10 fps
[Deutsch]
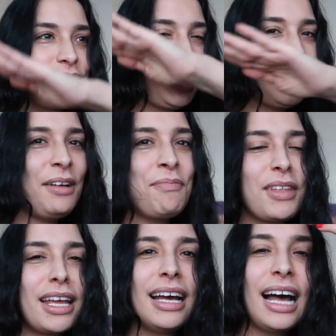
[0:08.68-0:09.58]
Ja?
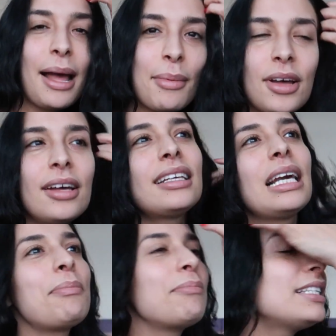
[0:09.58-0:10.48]
Aber
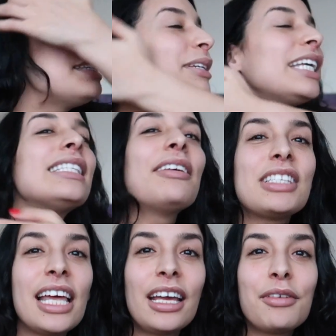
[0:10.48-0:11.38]
ich hab, mir ist nämlich jetzt
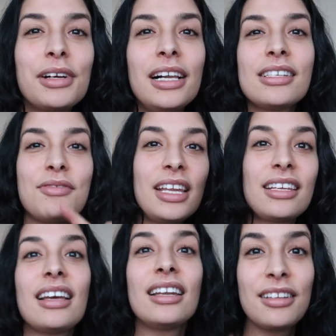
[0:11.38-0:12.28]
was eingefallen, das werde
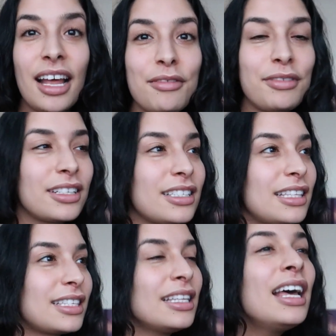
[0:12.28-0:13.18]
ich an den Anfang
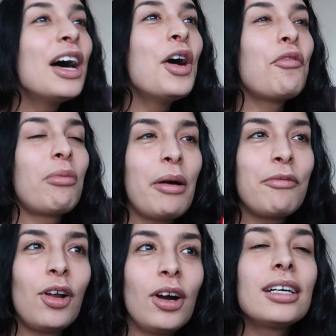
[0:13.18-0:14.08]
setzen von
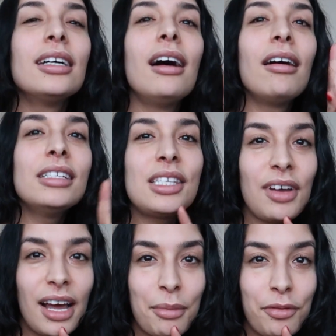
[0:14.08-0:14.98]
meinem Vlog. Und
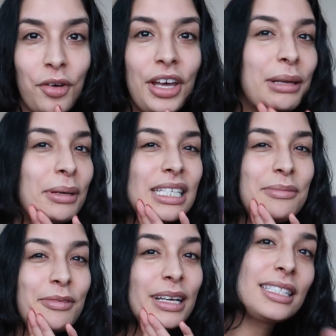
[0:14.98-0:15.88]
zwar, bevor ich mit
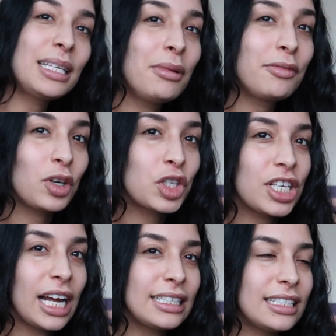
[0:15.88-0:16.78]
dem Dezember-Vlog
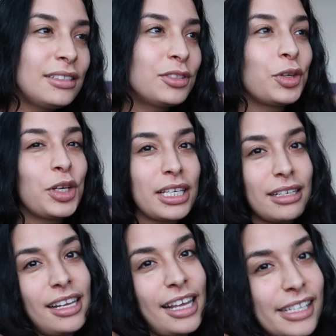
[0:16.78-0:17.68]
starte und euch
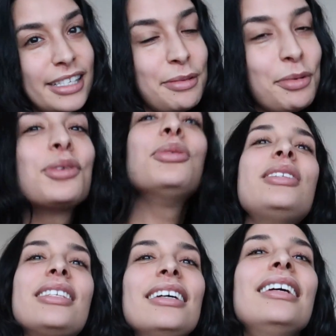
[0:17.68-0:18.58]
gleich herzlich
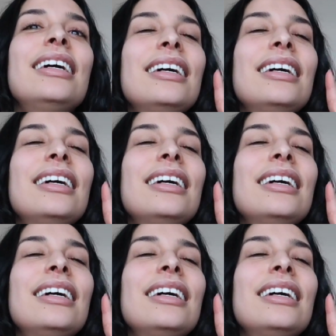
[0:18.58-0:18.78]
begrüße,